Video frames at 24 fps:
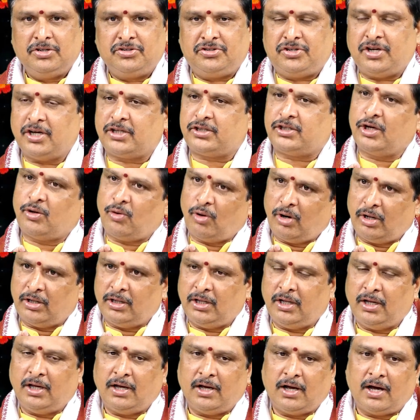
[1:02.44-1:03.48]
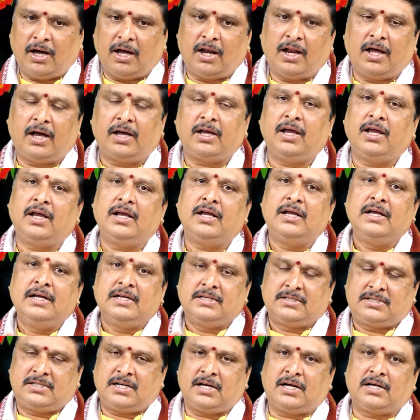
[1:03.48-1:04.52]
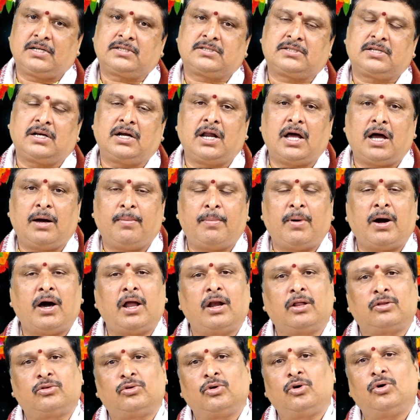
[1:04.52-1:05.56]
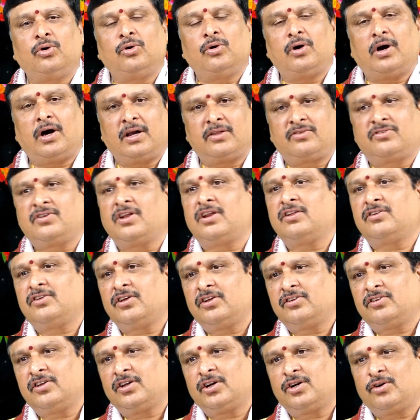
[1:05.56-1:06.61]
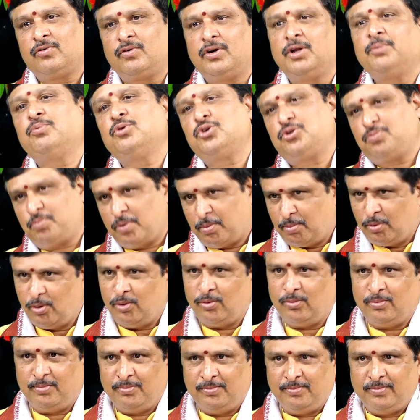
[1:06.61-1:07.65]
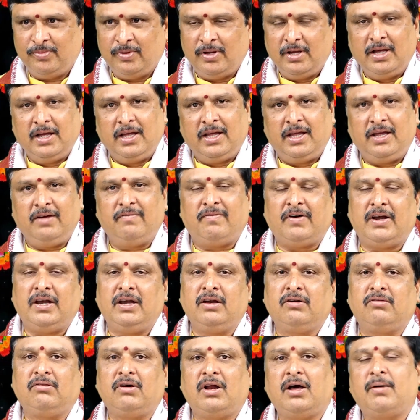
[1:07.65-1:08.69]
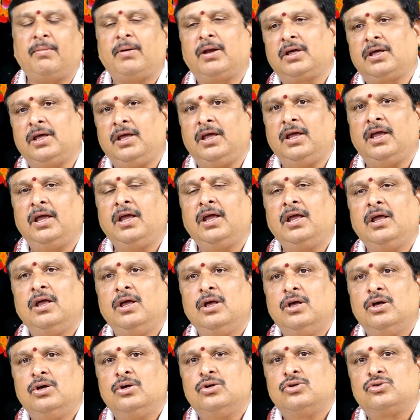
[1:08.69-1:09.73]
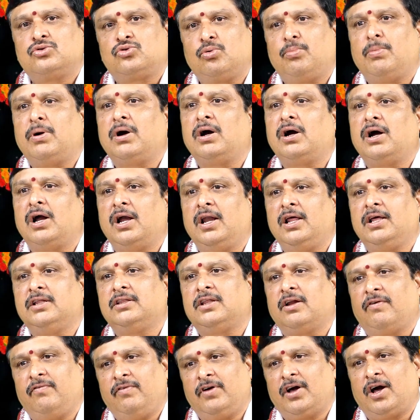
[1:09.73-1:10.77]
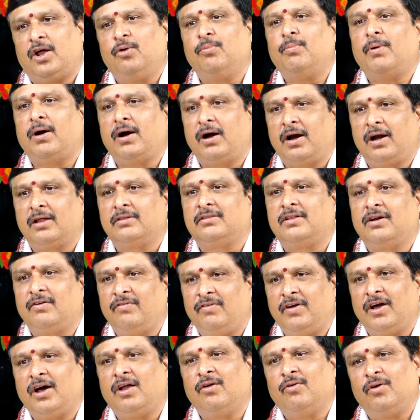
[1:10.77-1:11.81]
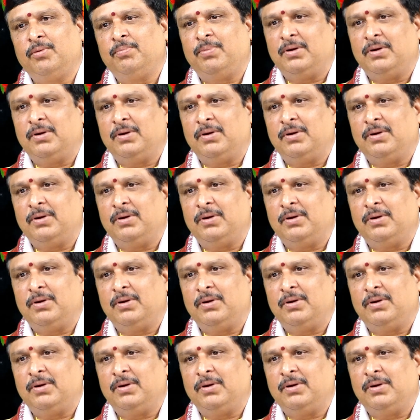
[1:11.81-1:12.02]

శక్తి కొలది అలాగే సహస్రనామాలతో అర్చన చేసేటువంటి పుష్పములు ఇవన్నీ కూడా మనకి సుమంగళి ద్రవ్యాలు మంగళ ద్రవ్యాలు అని